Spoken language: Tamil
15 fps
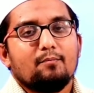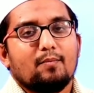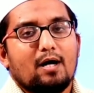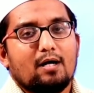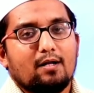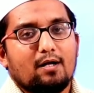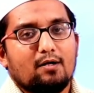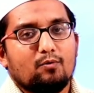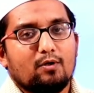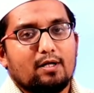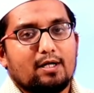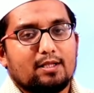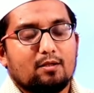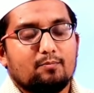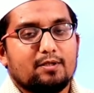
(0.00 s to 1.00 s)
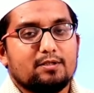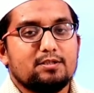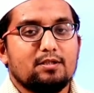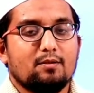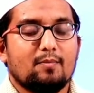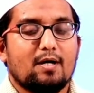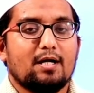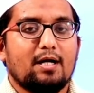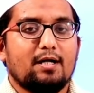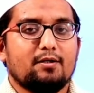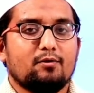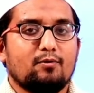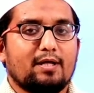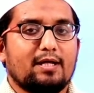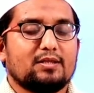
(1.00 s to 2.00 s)
மாநாடு ஒன்று நடத்தப்பட்டுச்சு இந்த
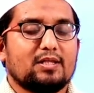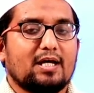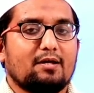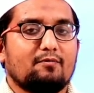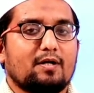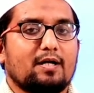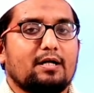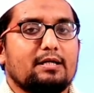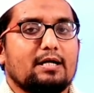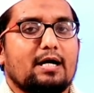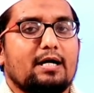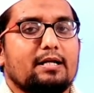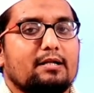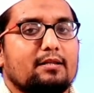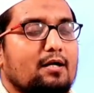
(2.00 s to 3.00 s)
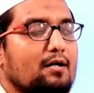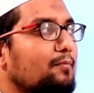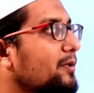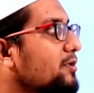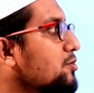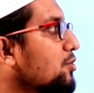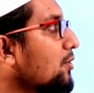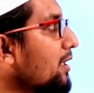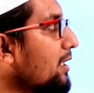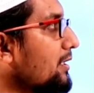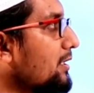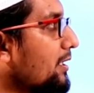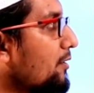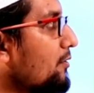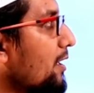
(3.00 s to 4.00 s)
மாநாட்டினுடைய தலைவராக யார் இருந்தாங்க அப்படின்னு சொன்னால்
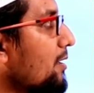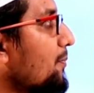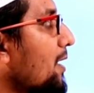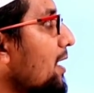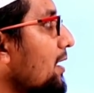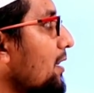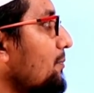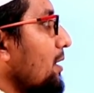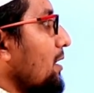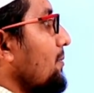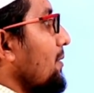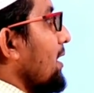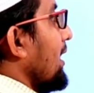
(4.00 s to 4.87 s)
இந்தியாவுடைய பாரத பிரதமர்